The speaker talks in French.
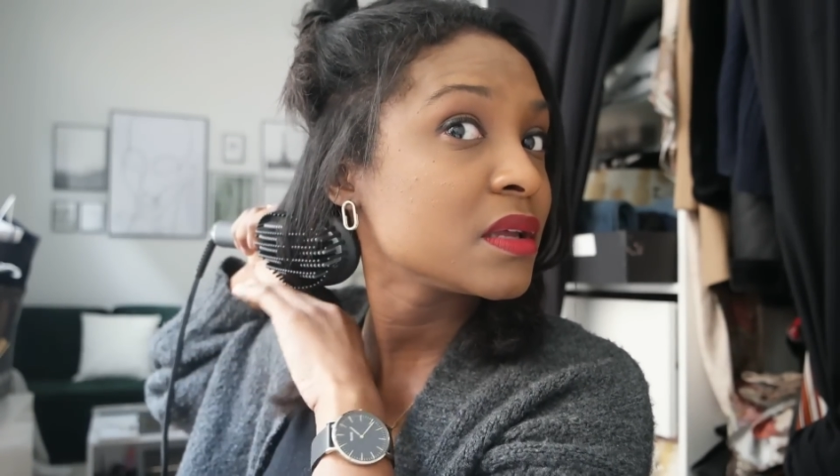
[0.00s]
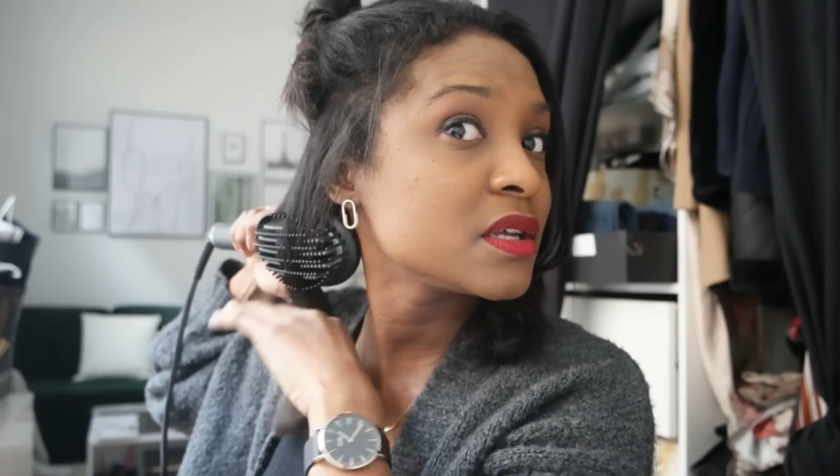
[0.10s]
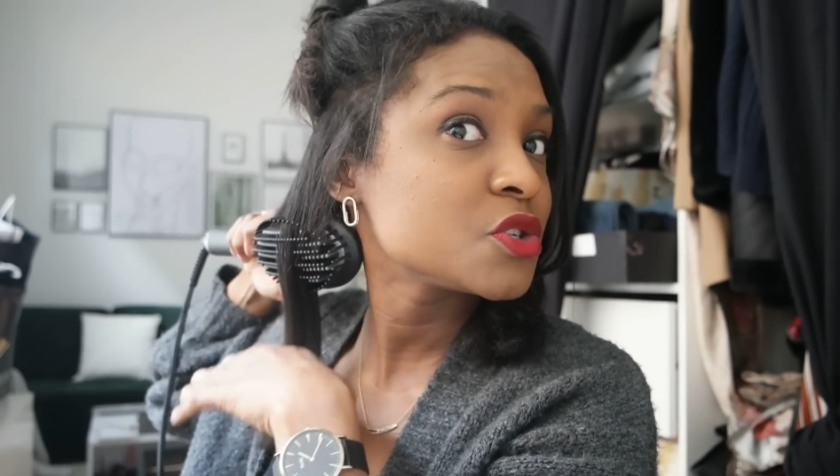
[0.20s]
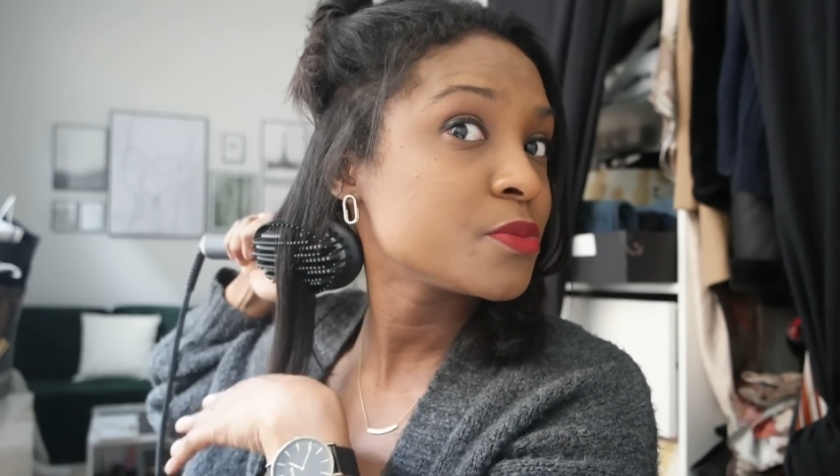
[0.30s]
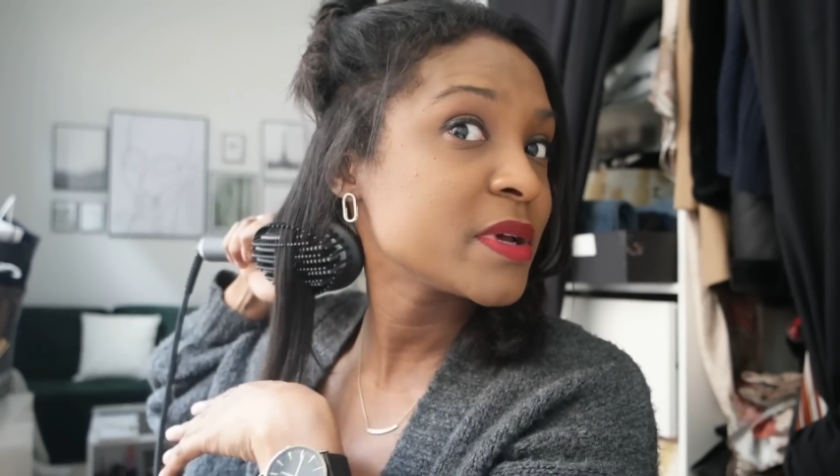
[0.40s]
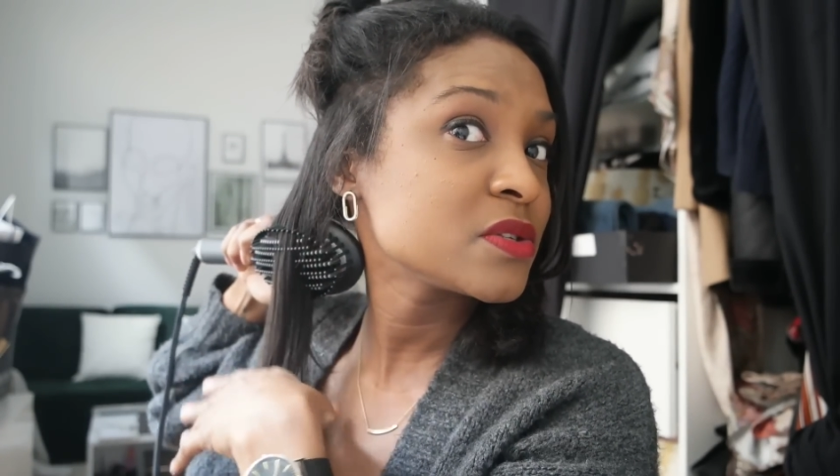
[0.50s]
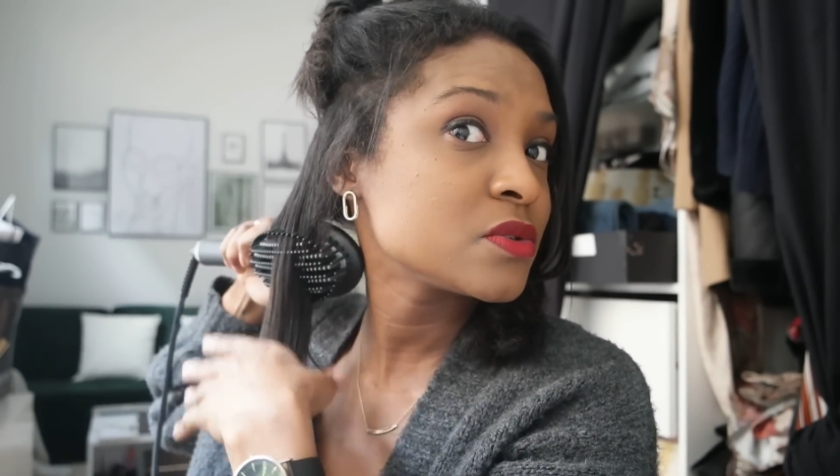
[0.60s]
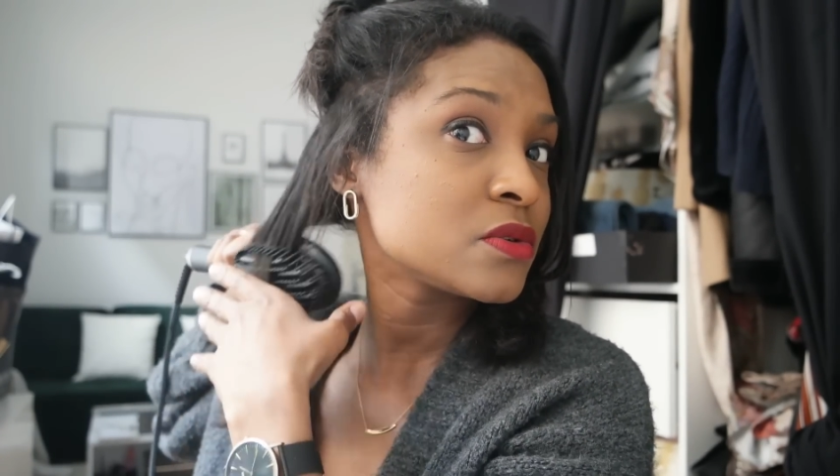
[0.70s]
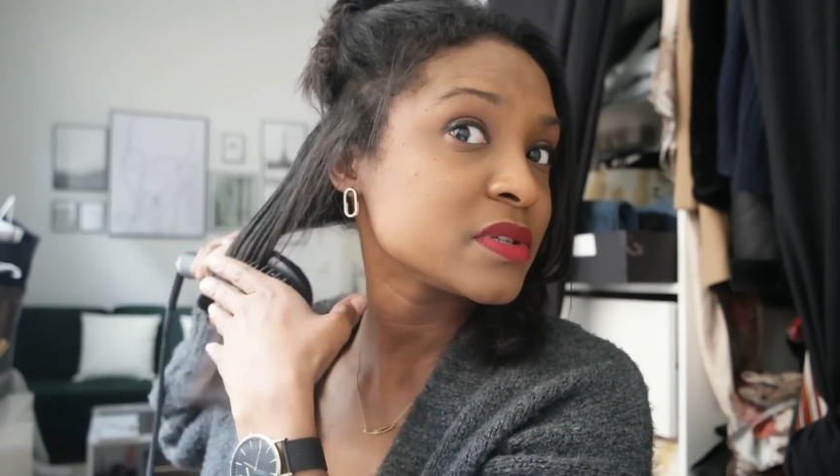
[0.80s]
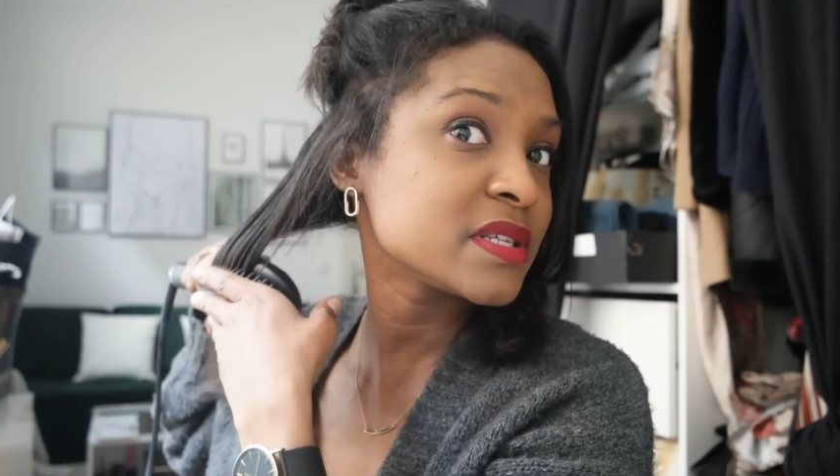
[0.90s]
et je passe
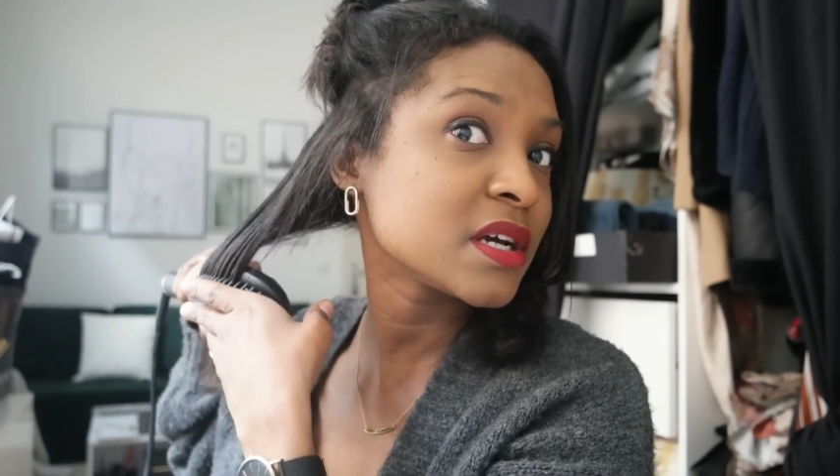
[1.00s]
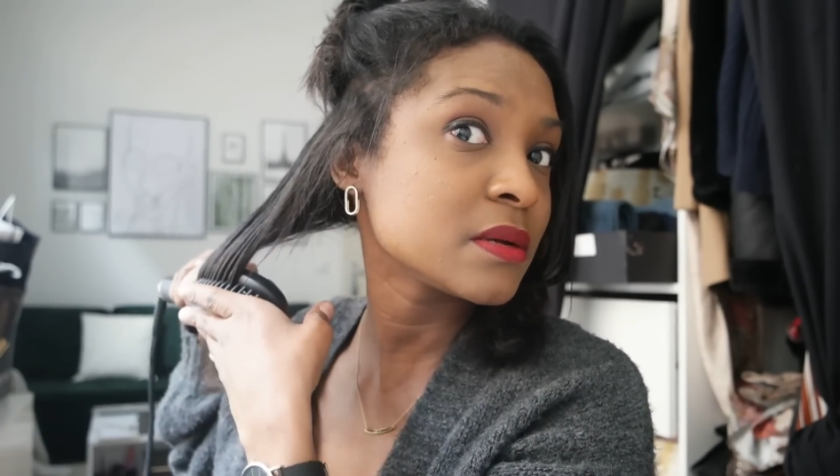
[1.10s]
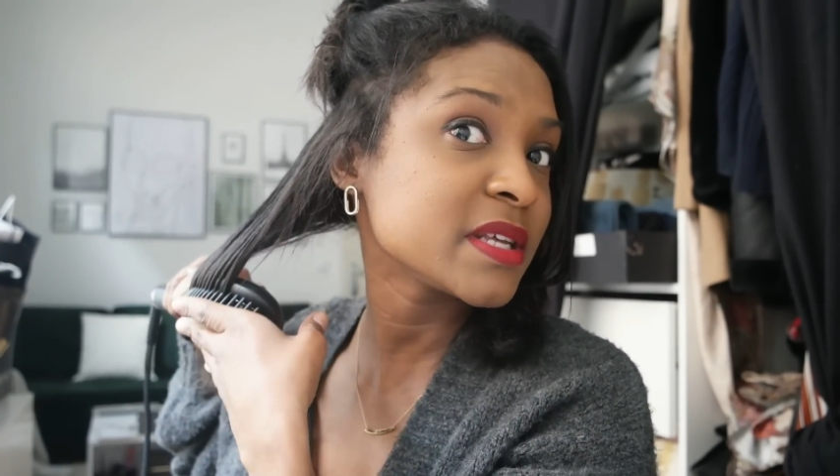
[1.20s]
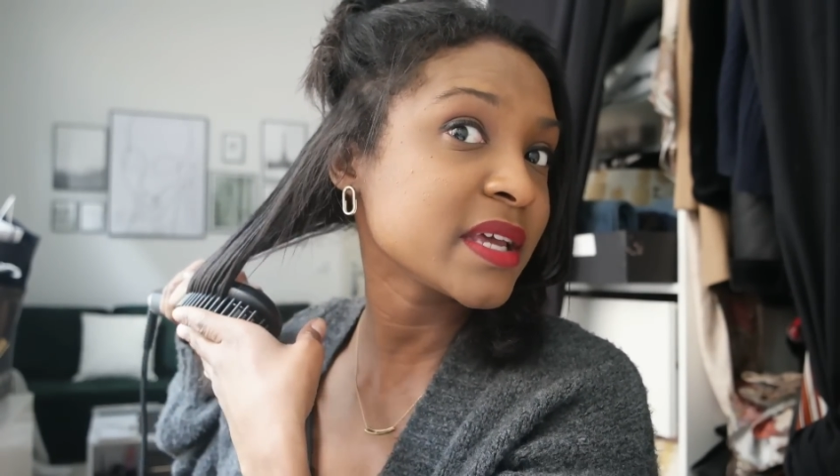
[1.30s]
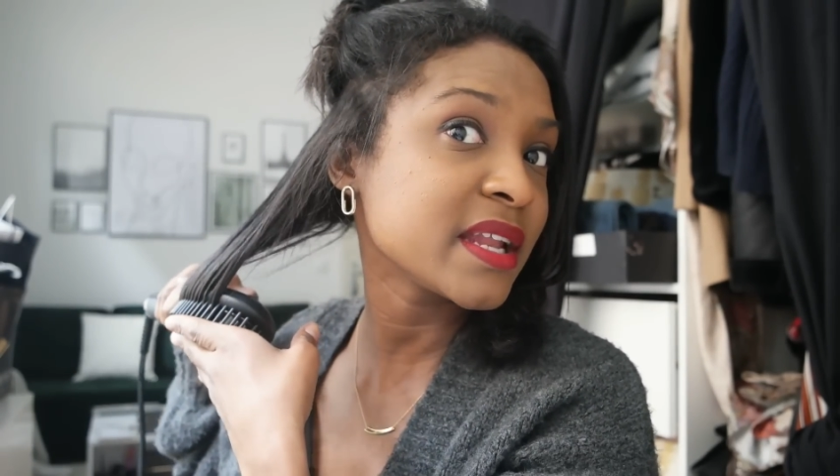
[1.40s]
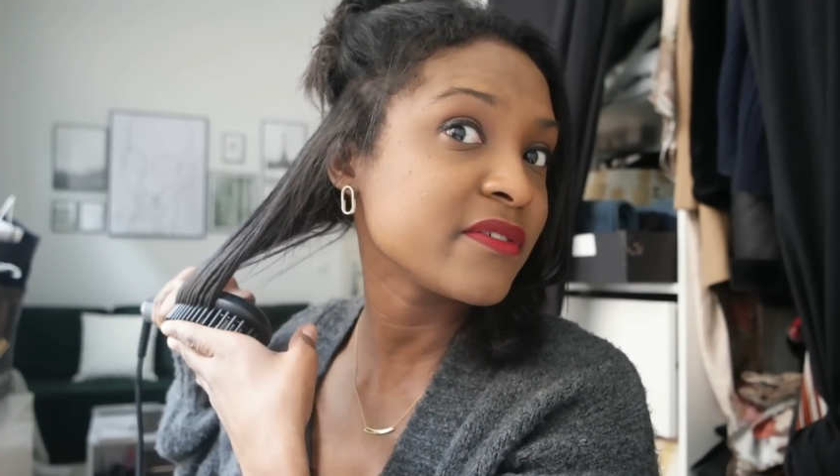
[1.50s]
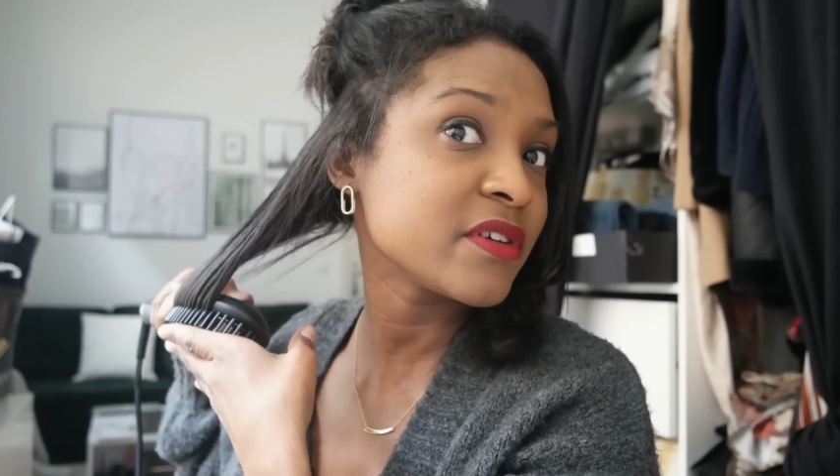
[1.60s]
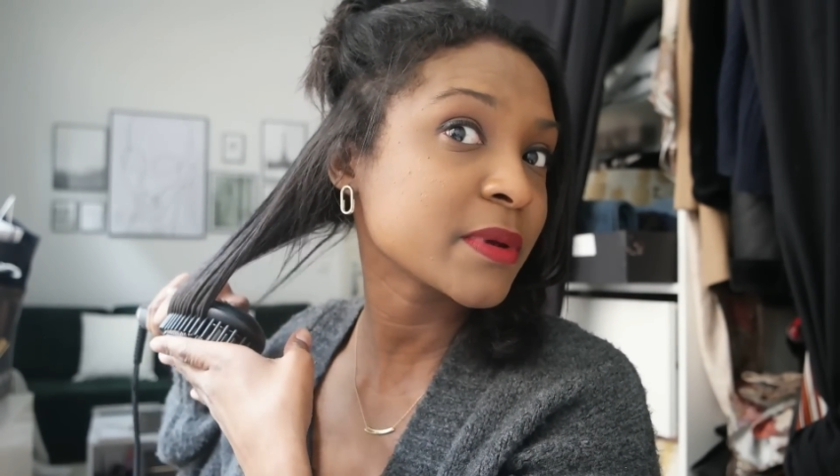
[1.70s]
de l'autre. C'est comme ça qu'elle avait